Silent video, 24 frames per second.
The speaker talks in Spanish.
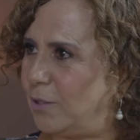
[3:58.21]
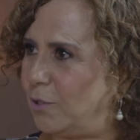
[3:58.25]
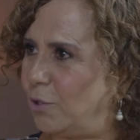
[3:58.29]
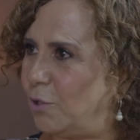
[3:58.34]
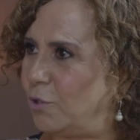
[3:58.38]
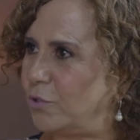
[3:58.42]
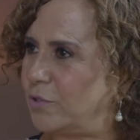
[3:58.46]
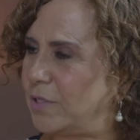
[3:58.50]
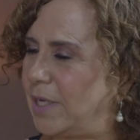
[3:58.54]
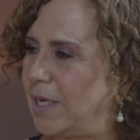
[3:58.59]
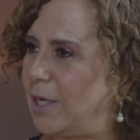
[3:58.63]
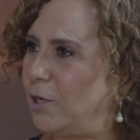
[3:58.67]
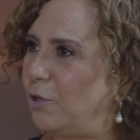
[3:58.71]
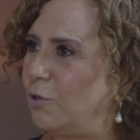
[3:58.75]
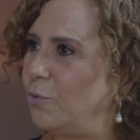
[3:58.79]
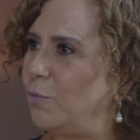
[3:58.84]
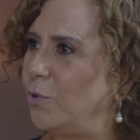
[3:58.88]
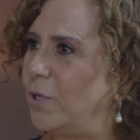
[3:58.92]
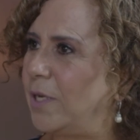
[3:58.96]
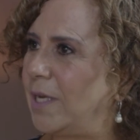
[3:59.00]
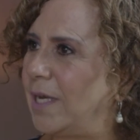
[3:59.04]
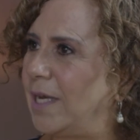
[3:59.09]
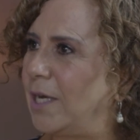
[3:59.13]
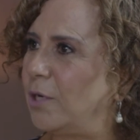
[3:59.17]
Nos los dejaron
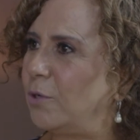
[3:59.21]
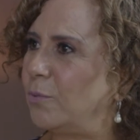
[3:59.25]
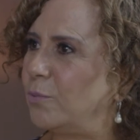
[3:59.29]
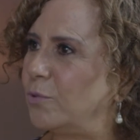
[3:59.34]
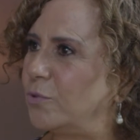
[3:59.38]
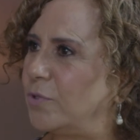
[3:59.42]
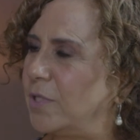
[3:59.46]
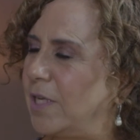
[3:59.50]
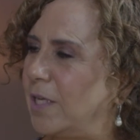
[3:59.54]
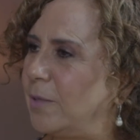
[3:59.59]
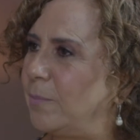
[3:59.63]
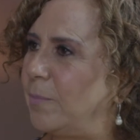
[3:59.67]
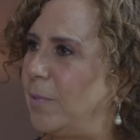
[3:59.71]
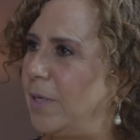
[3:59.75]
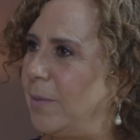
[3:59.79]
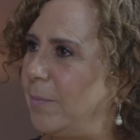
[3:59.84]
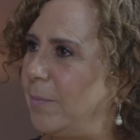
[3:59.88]
muy claro, buscad